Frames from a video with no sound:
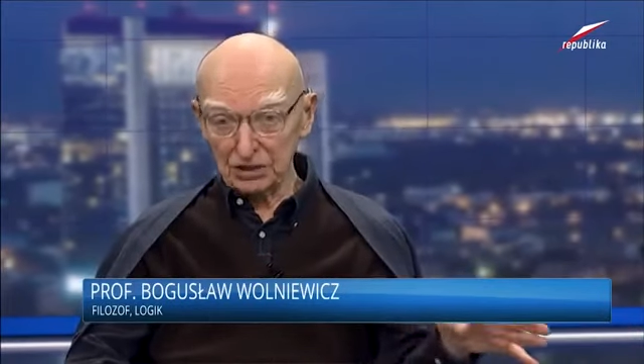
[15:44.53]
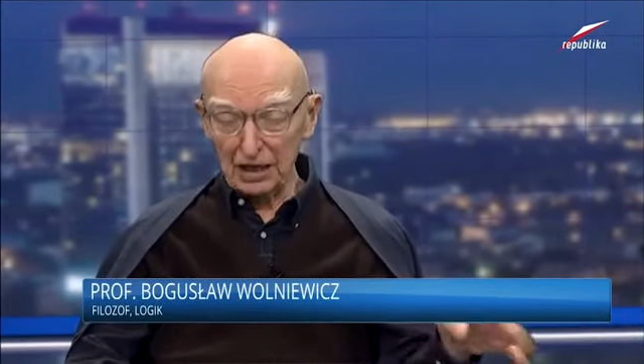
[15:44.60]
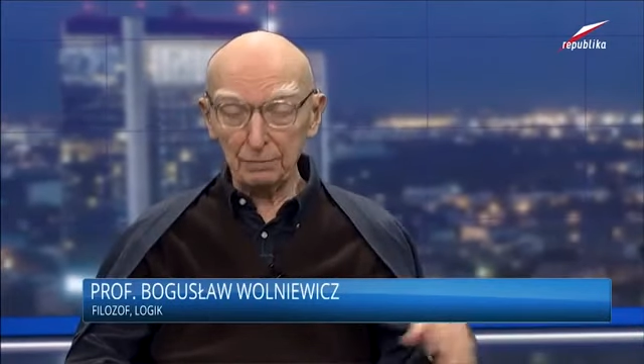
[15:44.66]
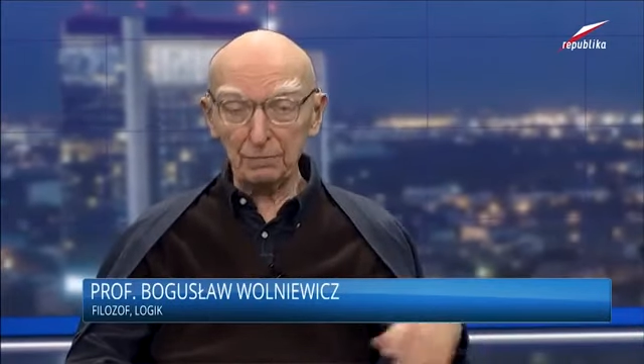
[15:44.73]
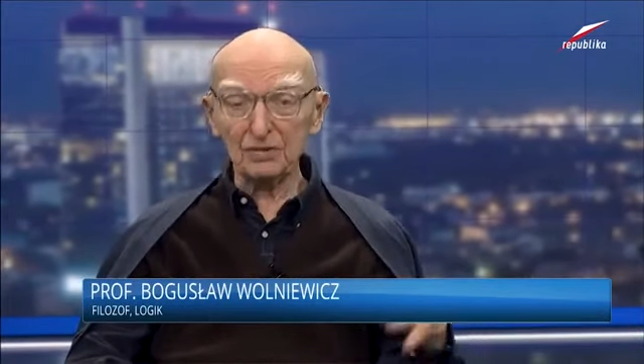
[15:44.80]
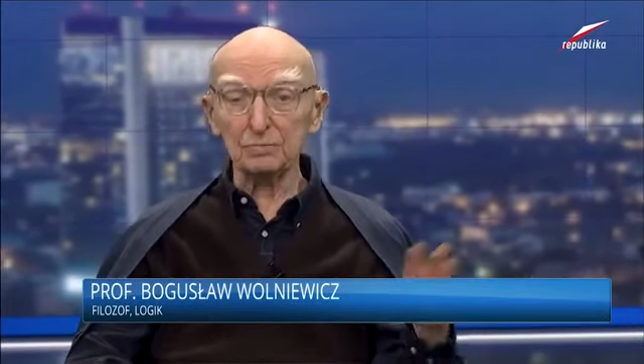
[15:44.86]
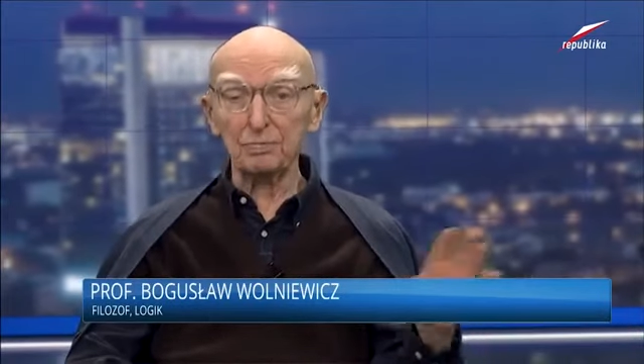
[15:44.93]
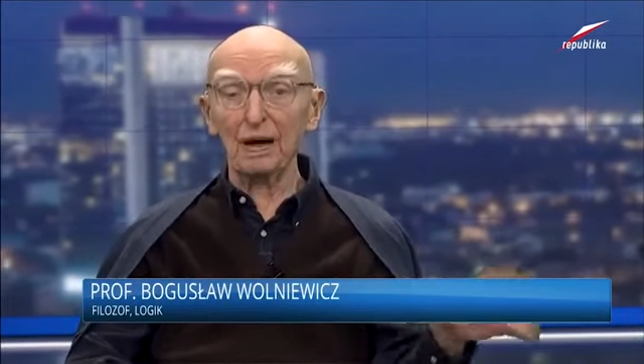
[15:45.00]

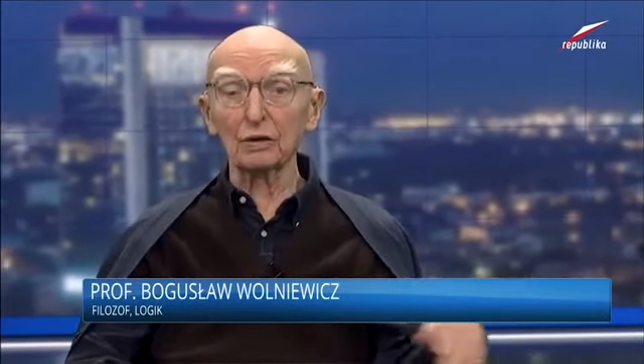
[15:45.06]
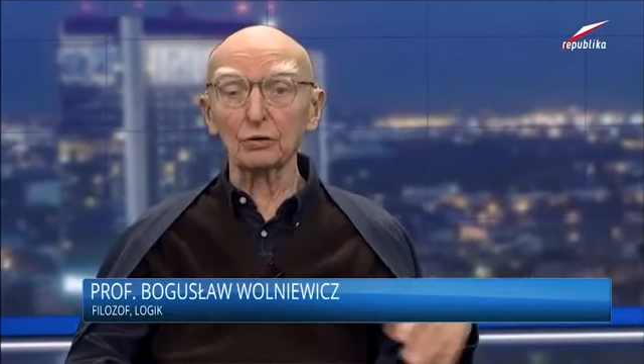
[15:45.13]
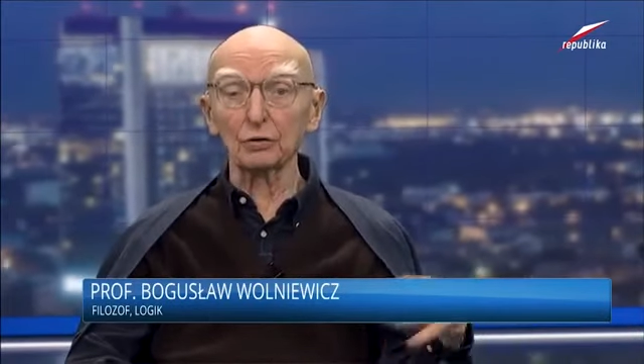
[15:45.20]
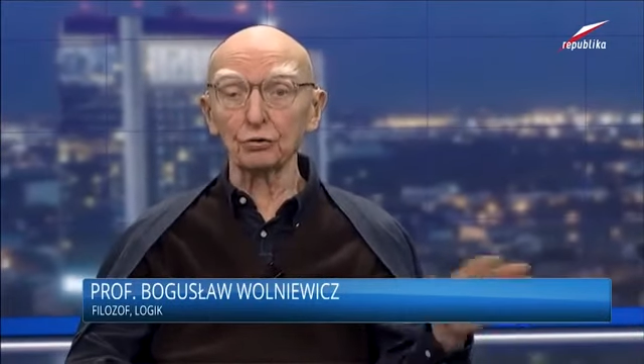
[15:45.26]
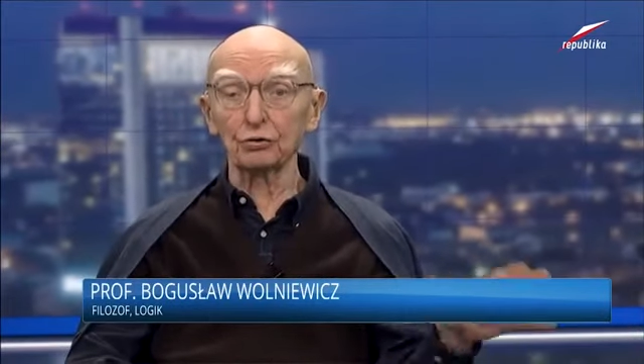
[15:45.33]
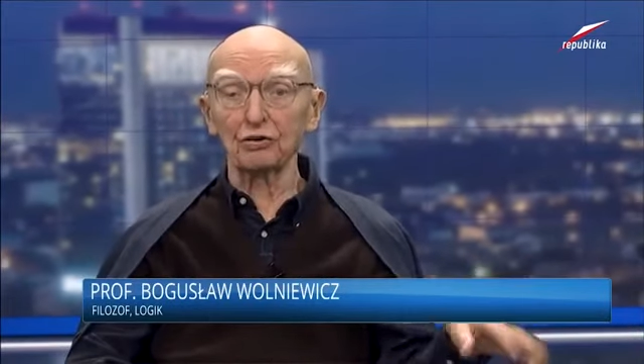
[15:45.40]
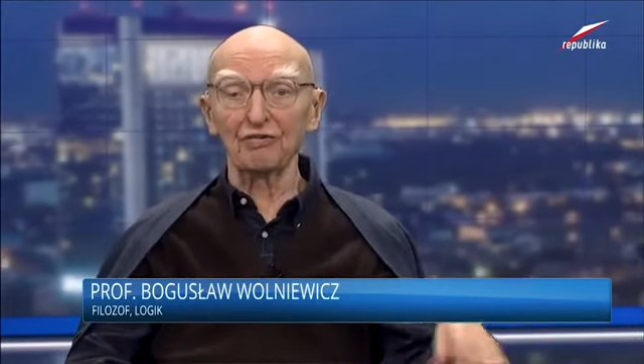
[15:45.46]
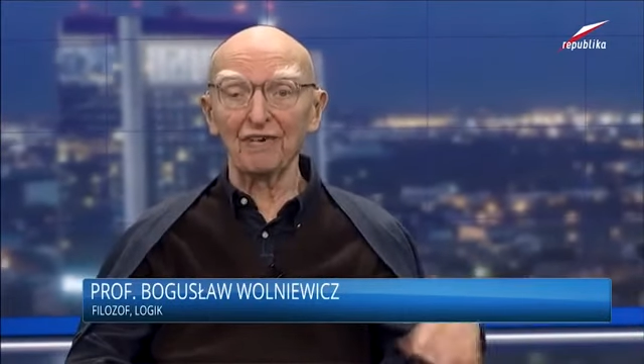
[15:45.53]
najpierw
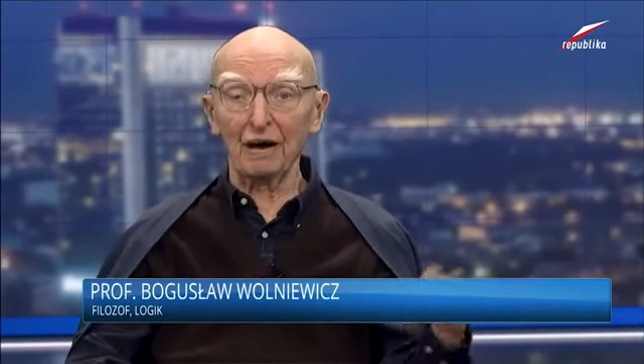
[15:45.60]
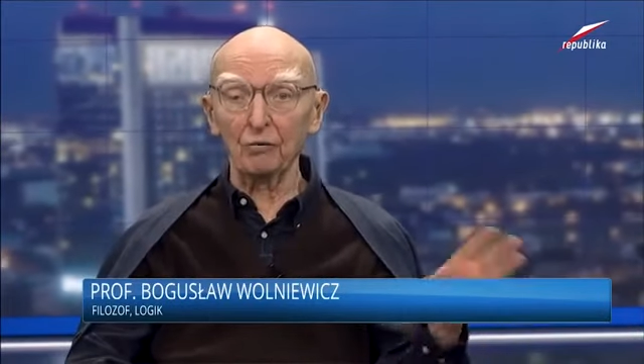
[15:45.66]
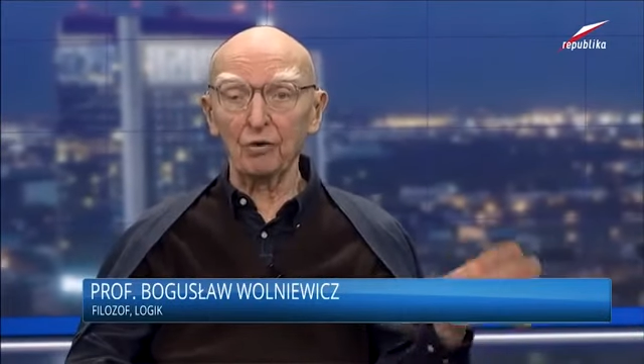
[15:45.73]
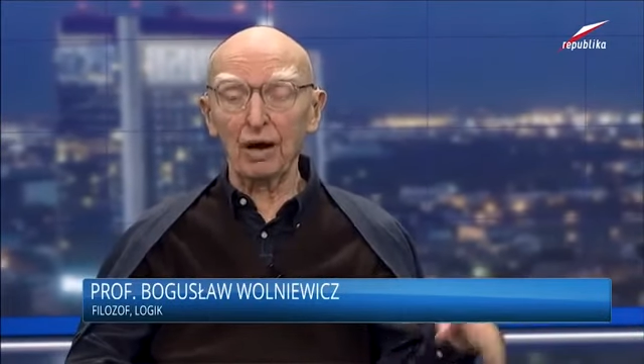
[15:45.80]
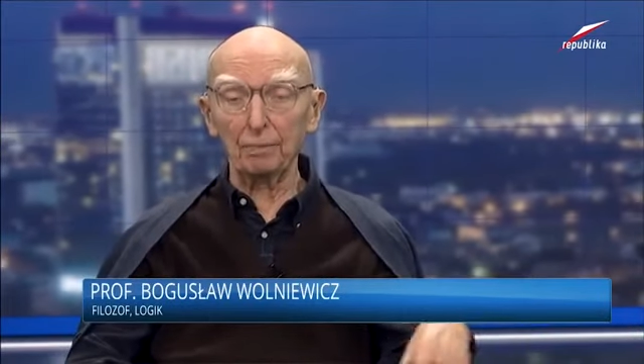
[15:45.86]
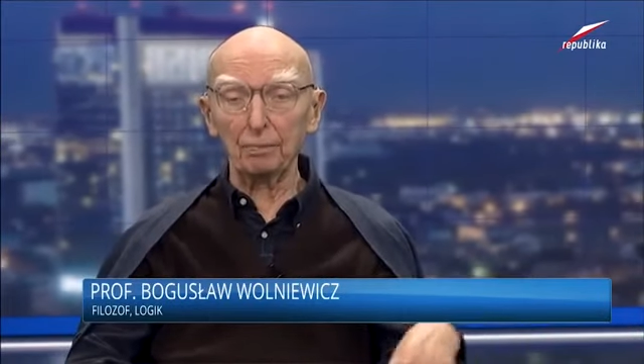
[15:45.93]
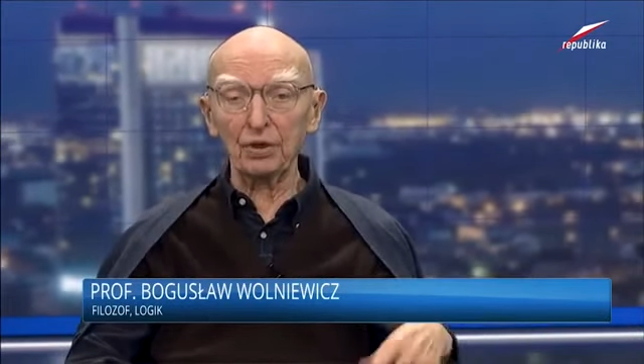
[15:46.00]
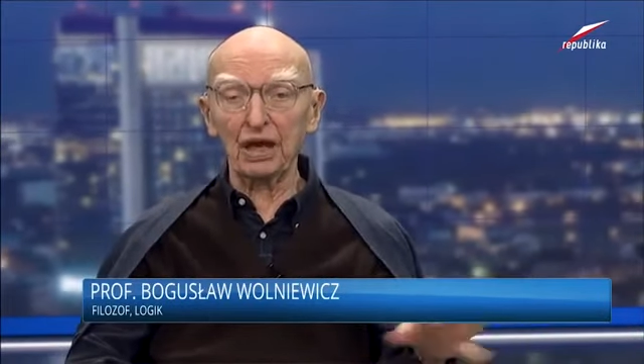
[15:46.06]

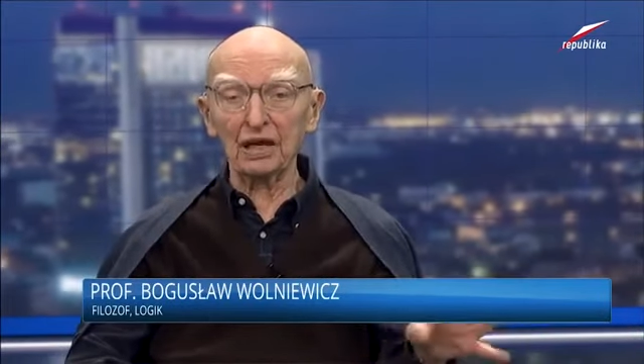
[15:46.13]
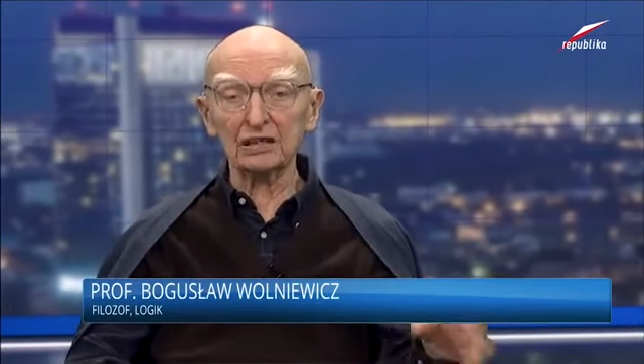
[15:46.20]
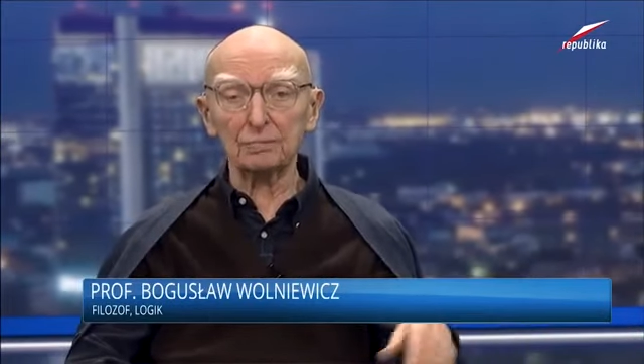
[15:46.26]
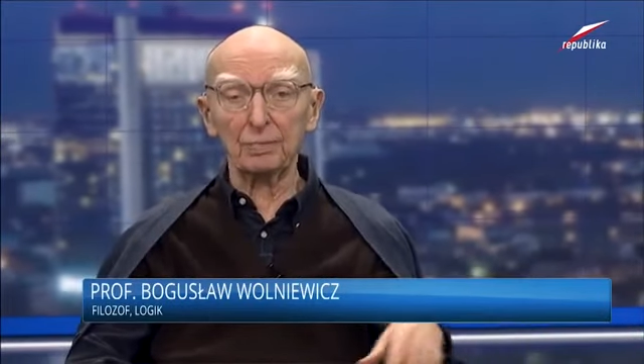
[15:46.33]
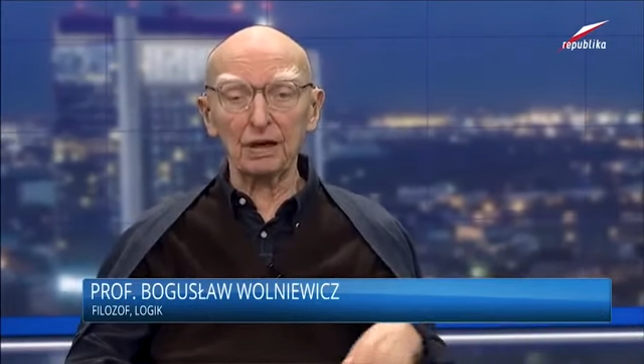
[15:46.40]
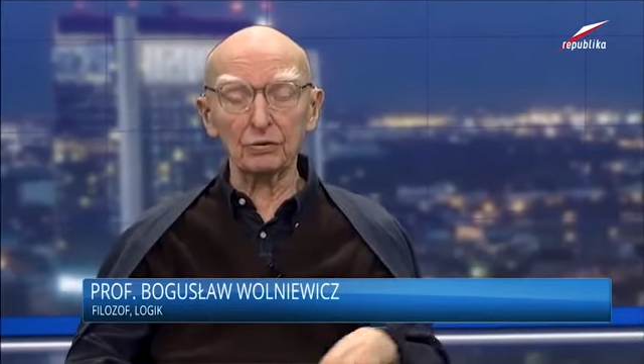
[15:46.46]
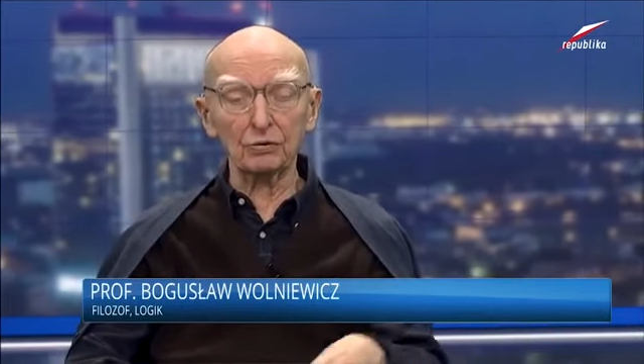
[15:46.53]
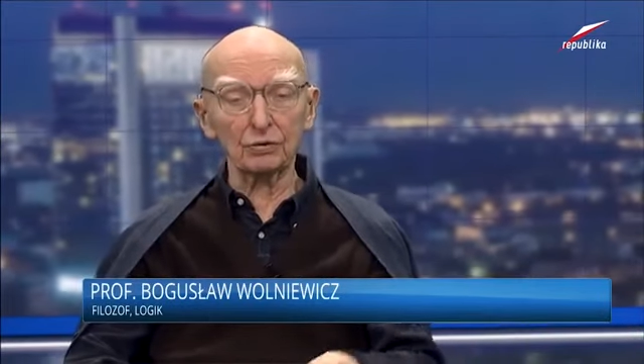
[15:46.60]
zbankrutowało, a po jak
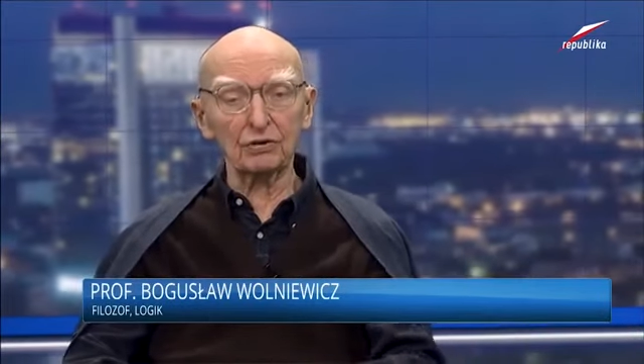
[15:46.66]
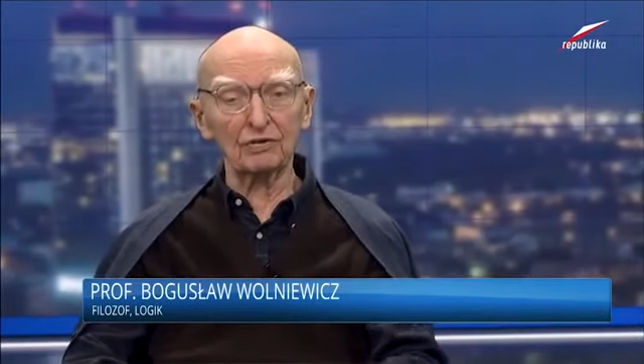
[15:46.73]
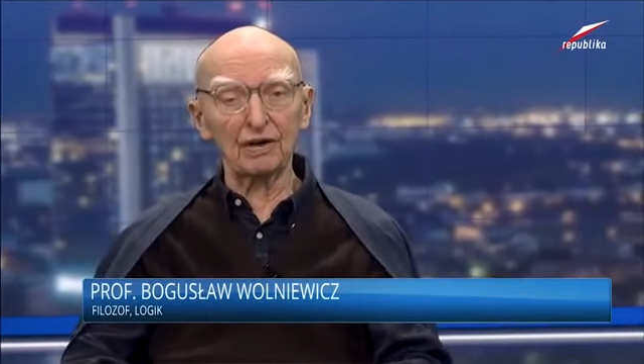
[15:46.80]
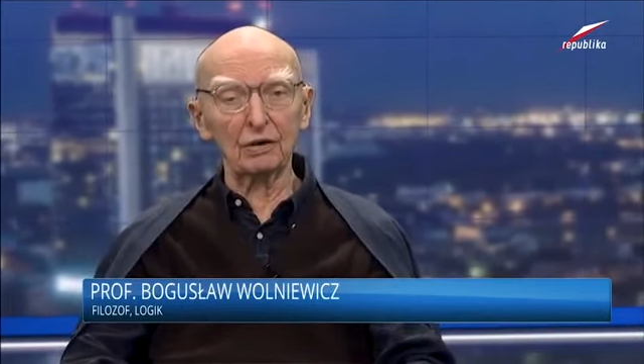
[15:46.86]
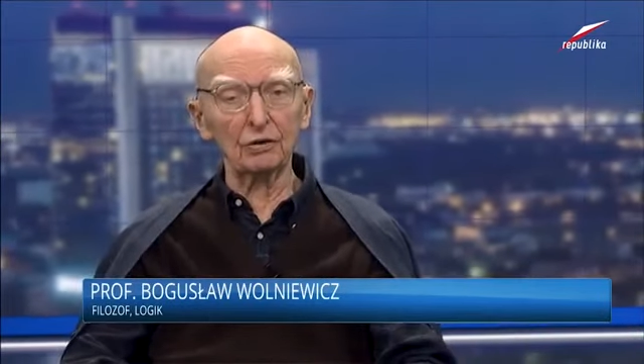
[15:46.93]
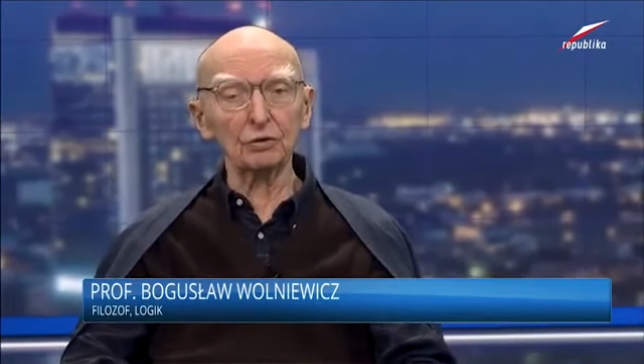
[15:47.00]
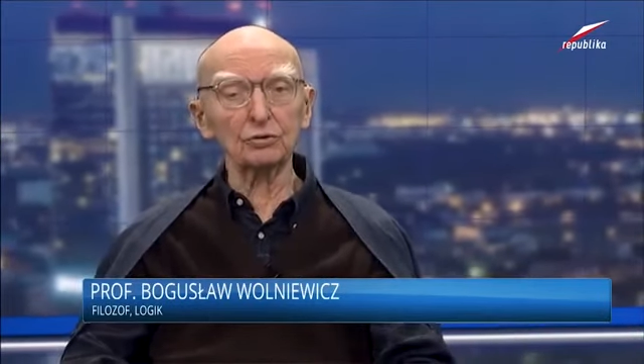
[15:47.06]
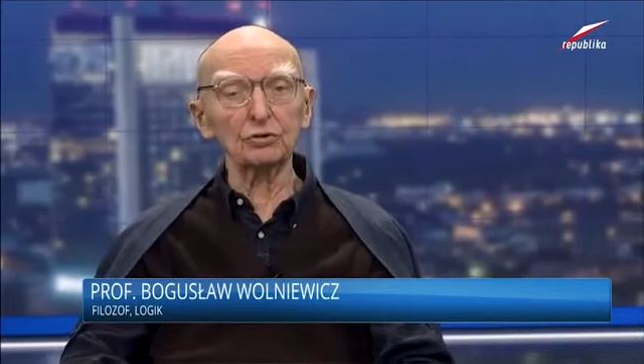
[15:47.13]

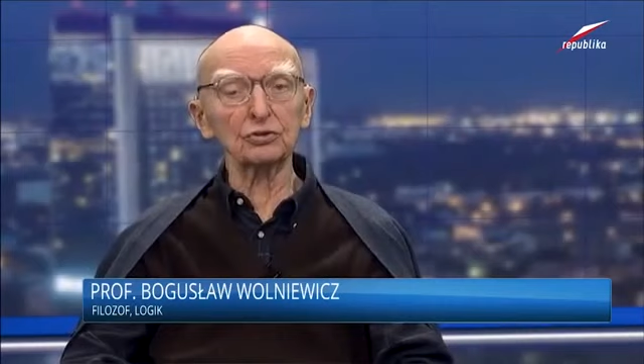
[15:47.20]
zbankrutowało,